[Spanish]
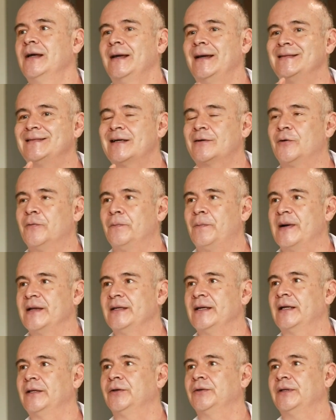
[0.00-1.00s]
es
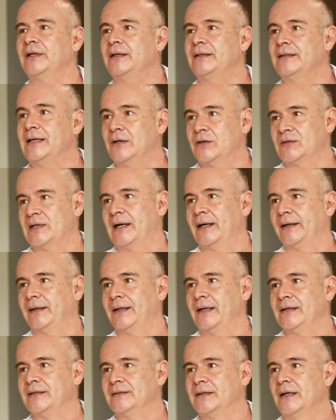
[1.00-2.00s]
acompañándote de los
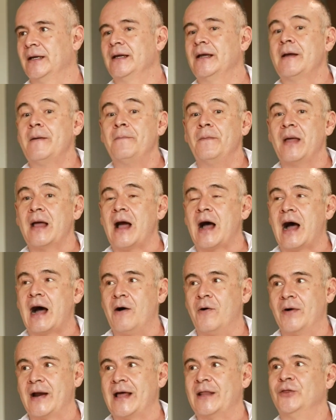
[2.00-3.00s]
ángeles.
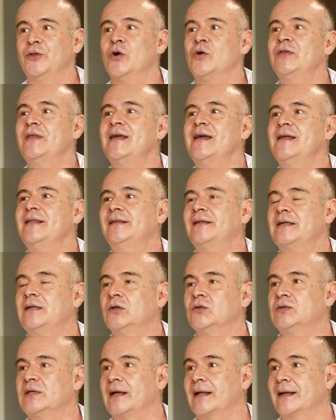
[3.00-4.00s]
Ahora, ¿dónde entran los